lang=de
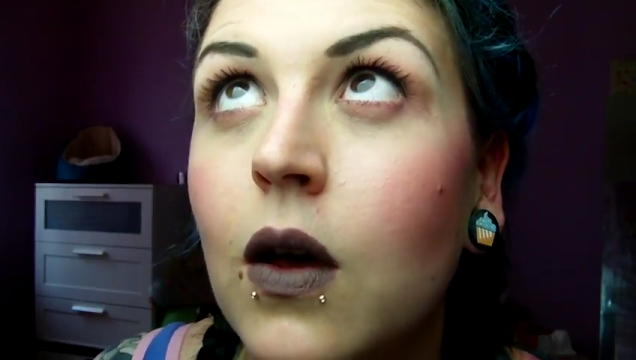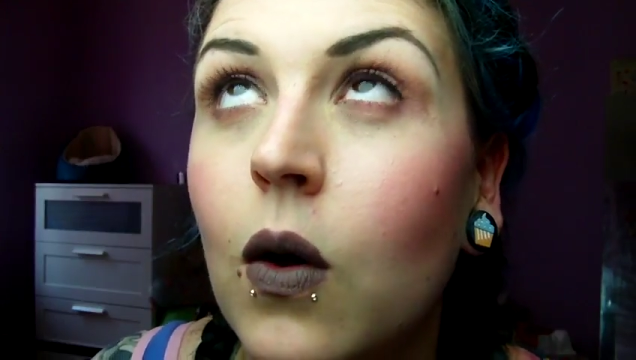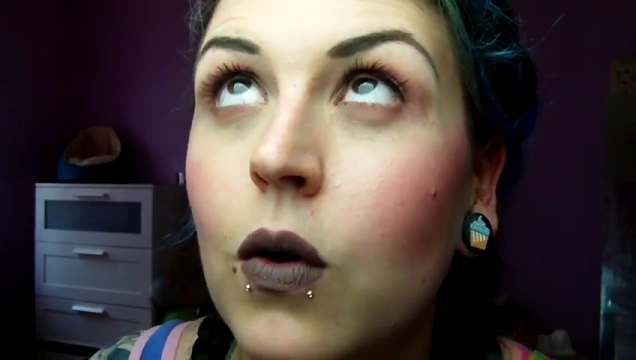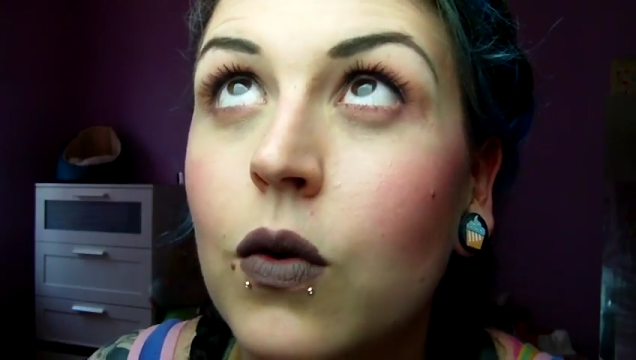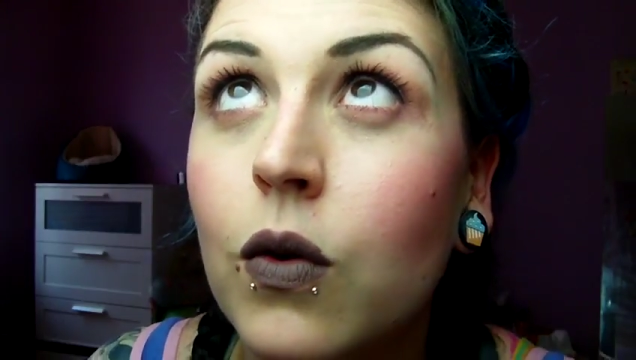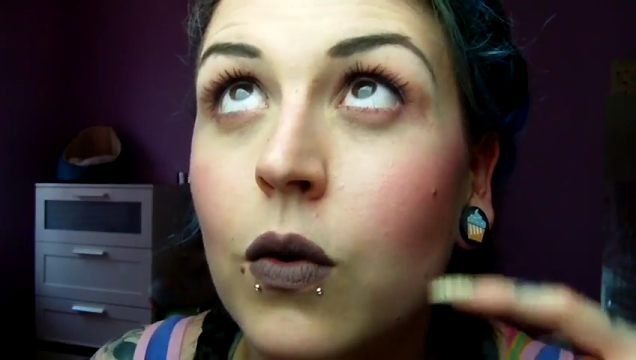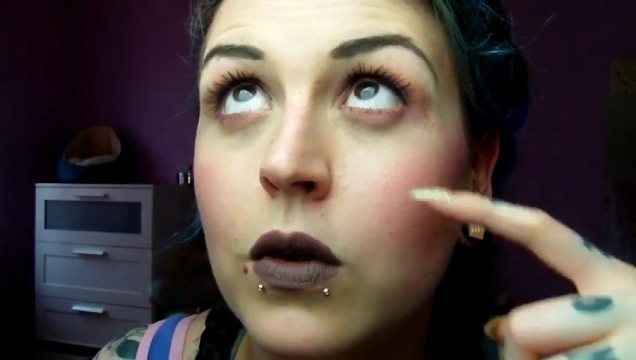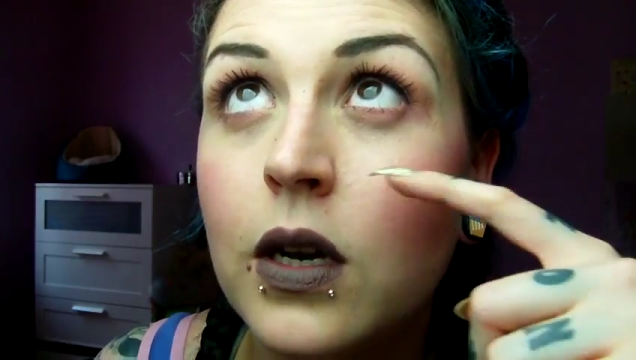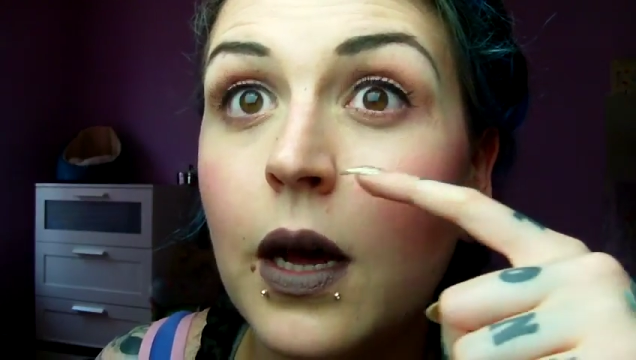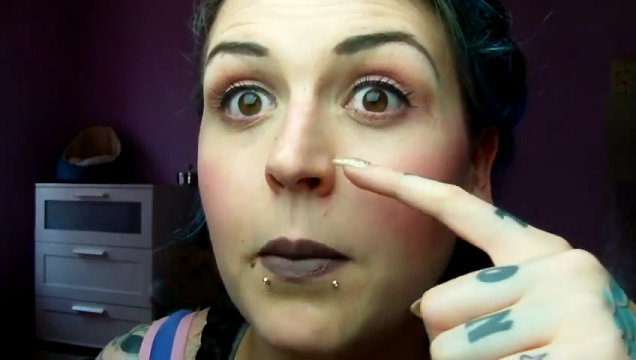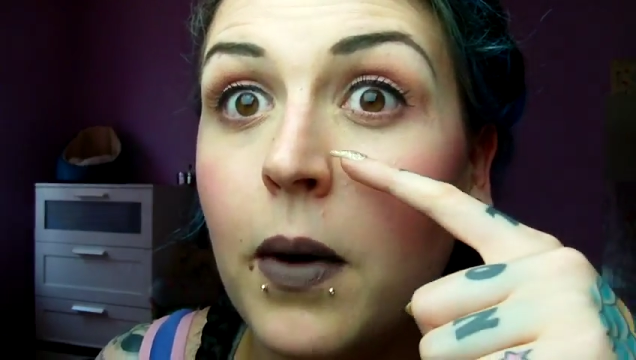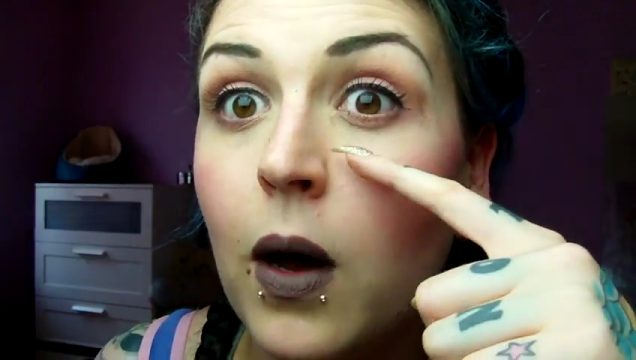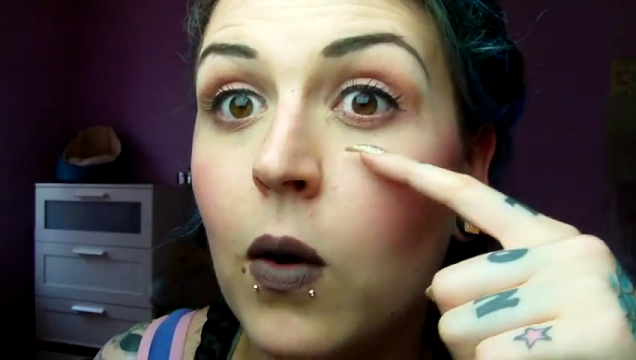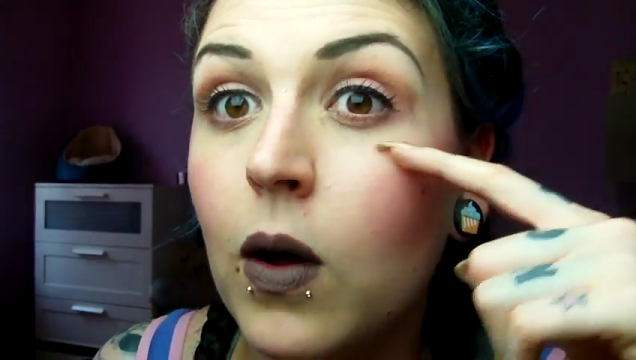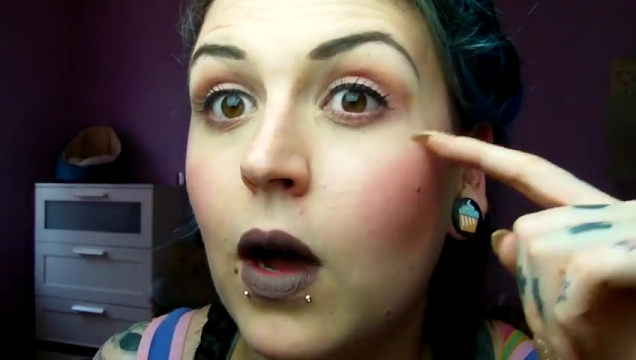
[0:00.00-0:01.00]
und unterm
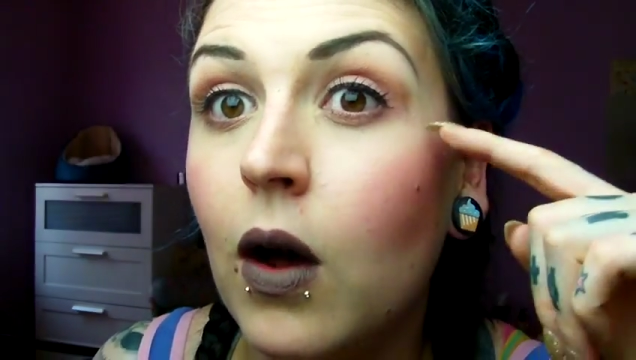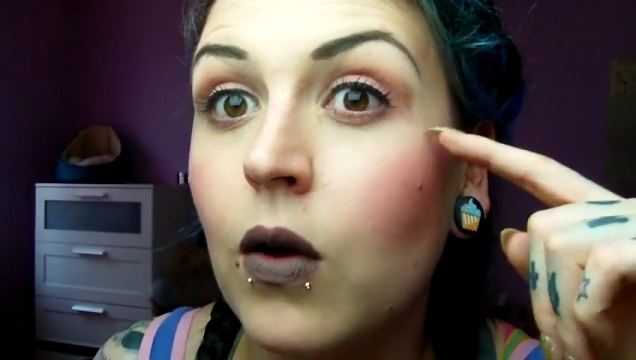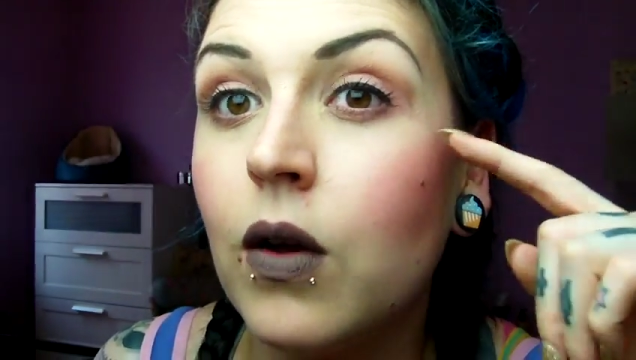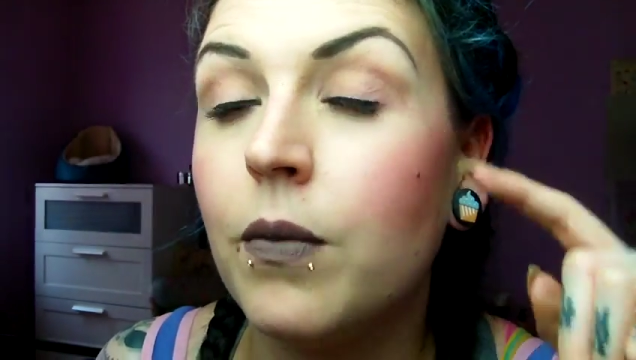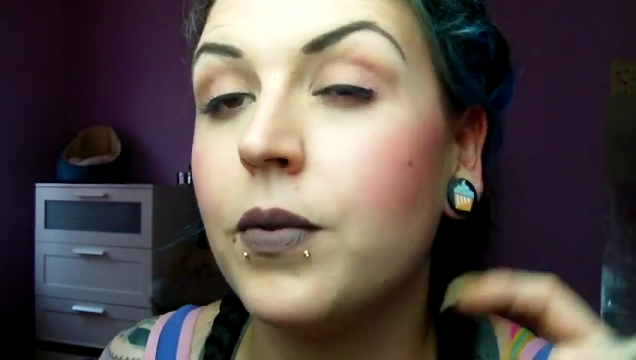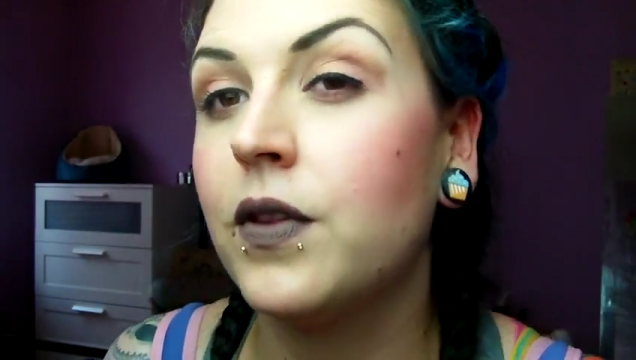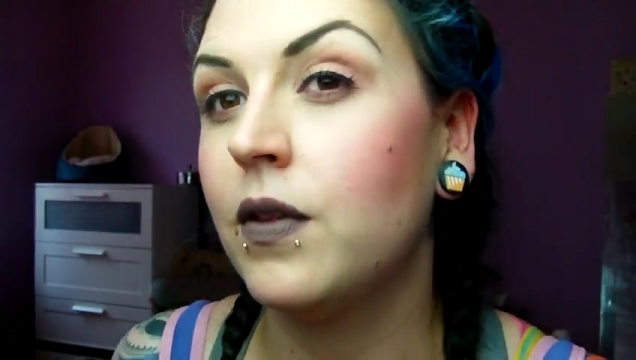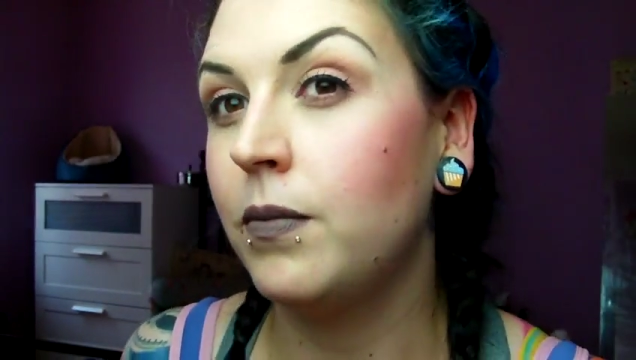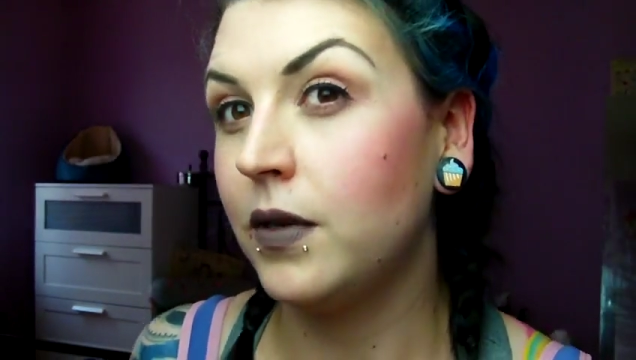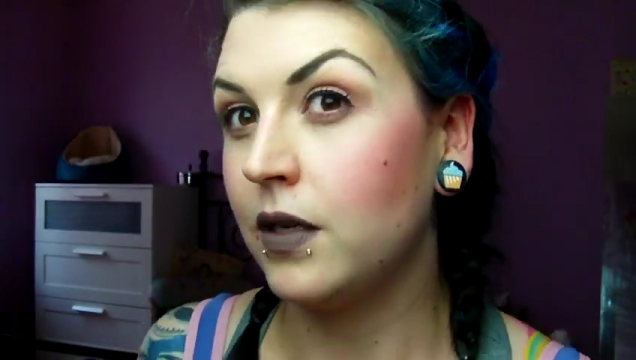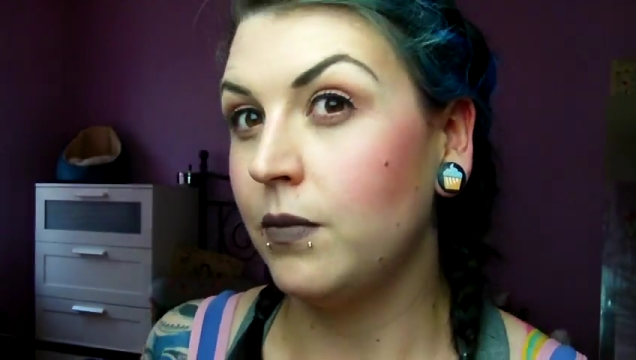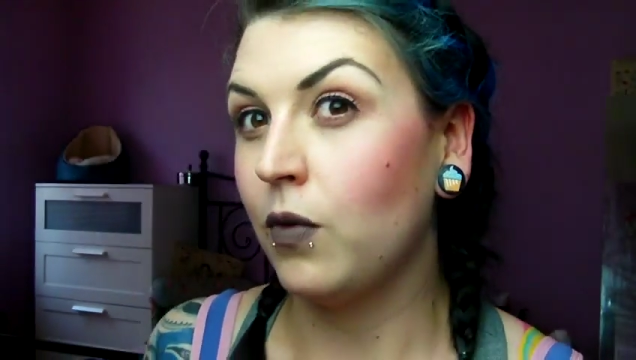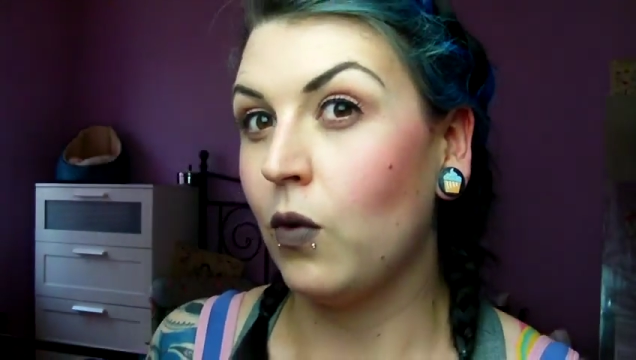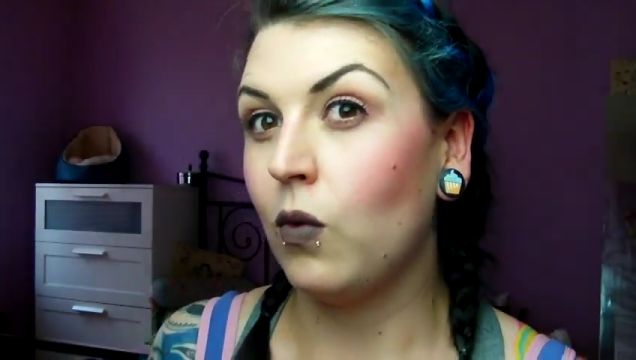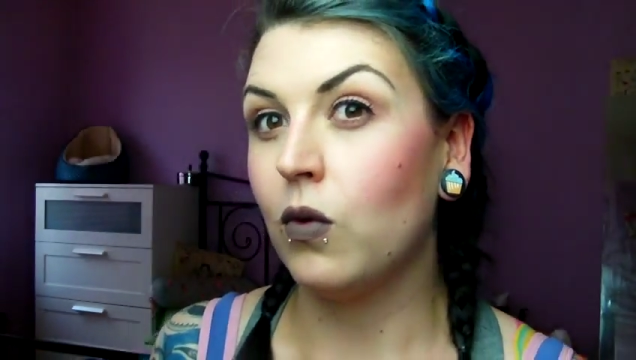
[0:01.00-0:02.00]
Auge auch noch ein bisschen mit
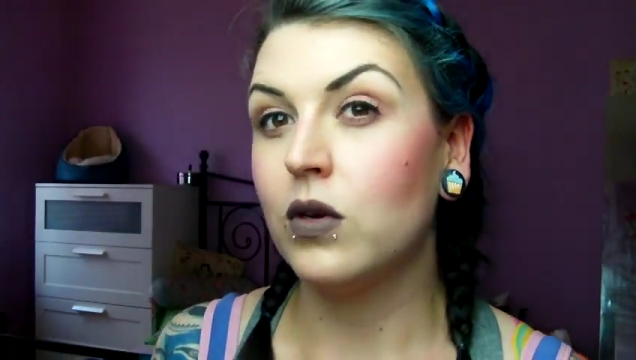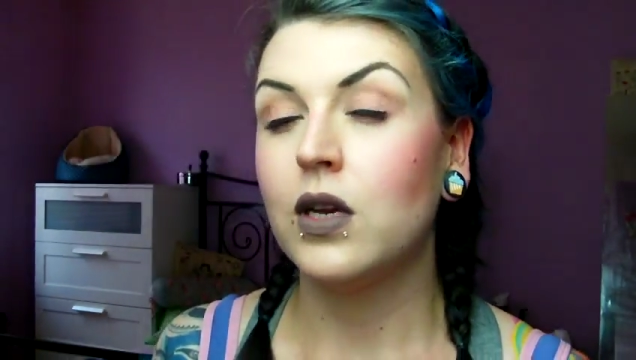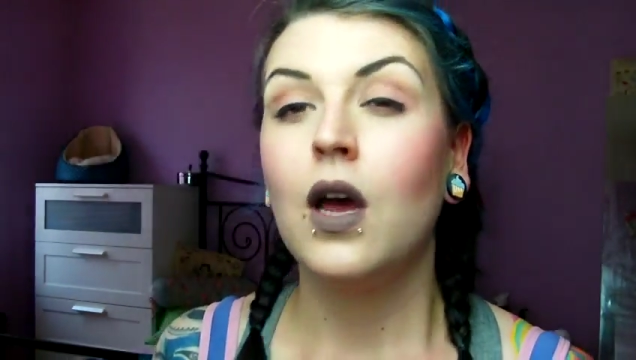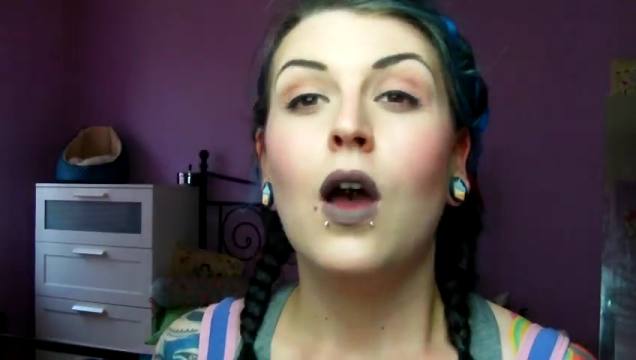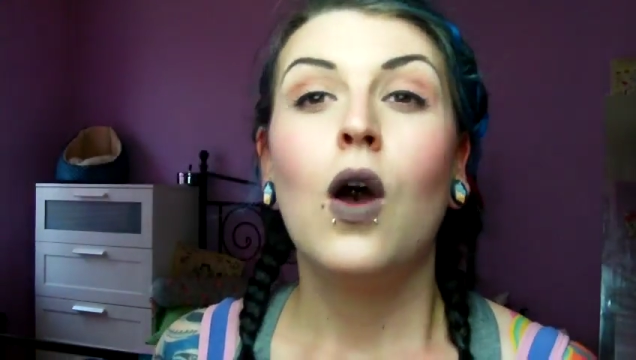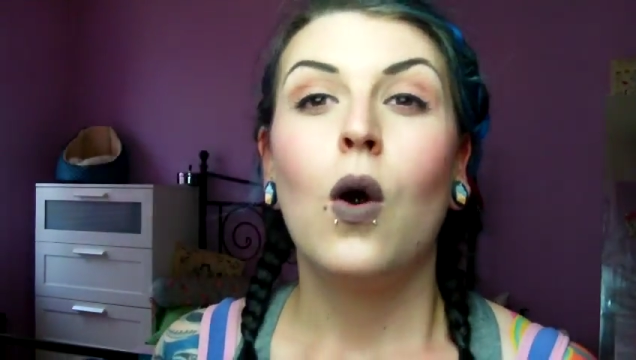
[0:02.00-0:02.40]
dem Rot.